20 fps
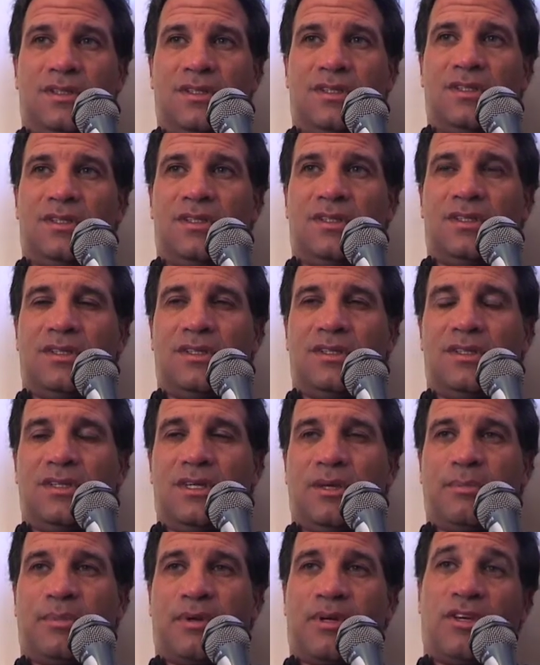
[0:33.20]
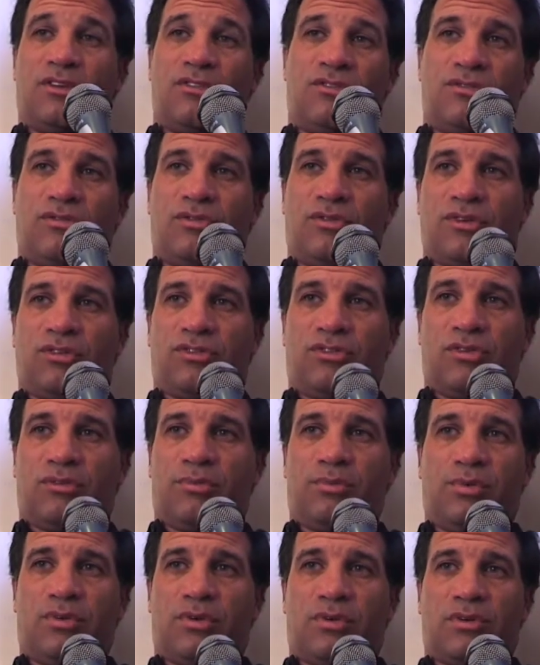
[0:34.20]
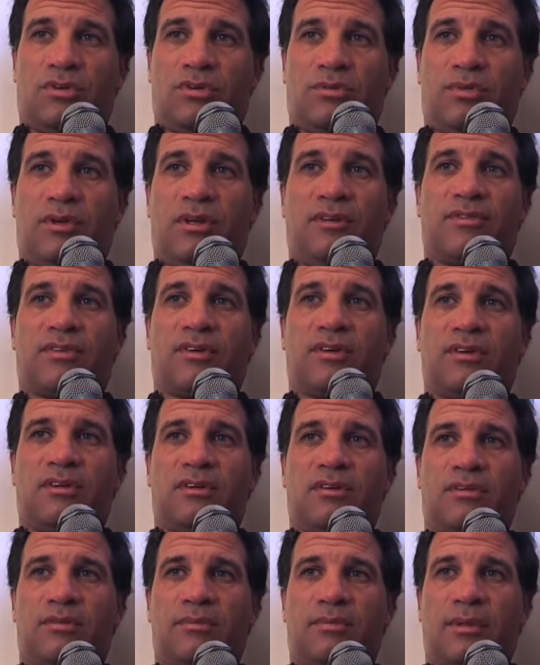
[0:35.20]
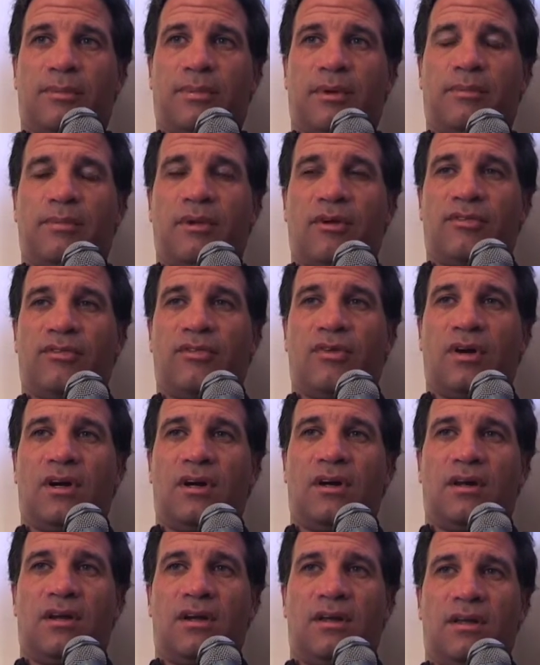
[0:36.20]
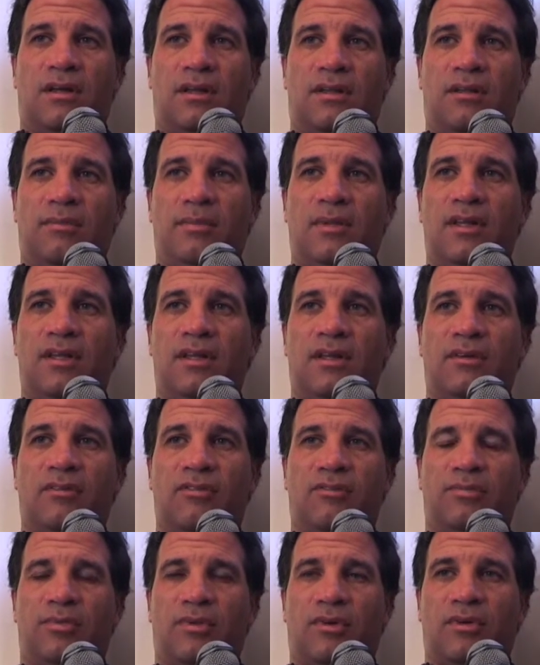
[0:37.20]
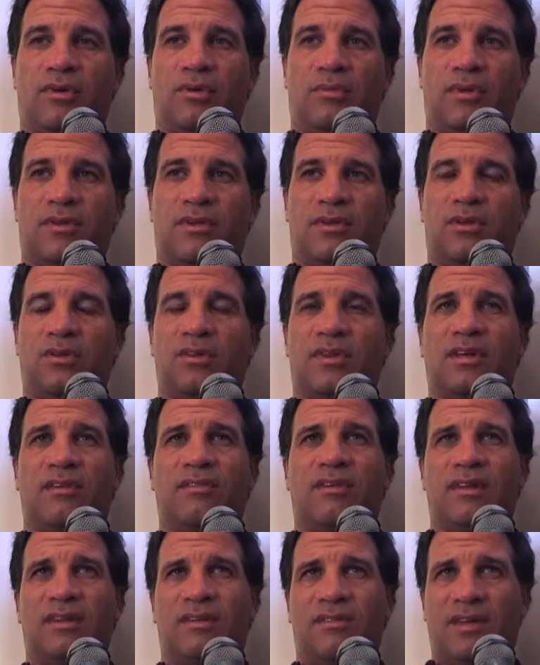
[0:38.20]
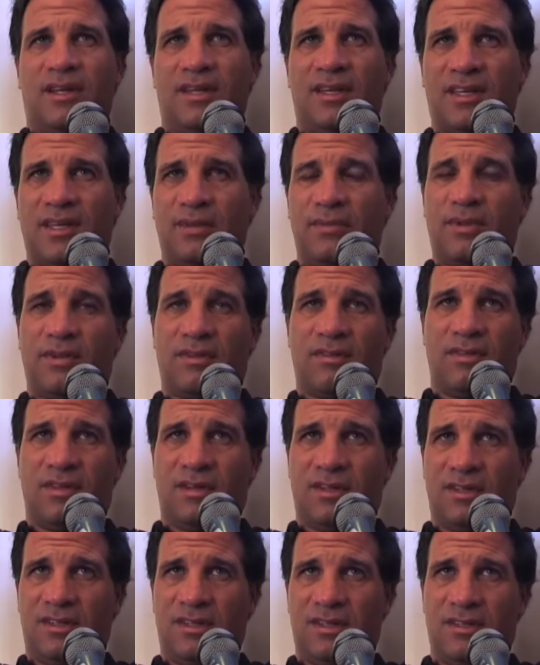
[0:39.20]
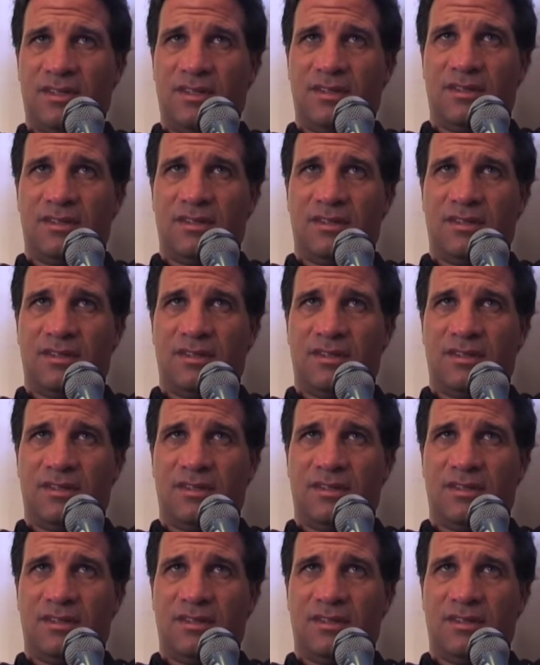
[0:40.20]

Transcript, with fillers: Et après, je voyageais pour, pour l'Afrique pour la première fois en 2009 pour commencer un travail avec l'équipe nationale du,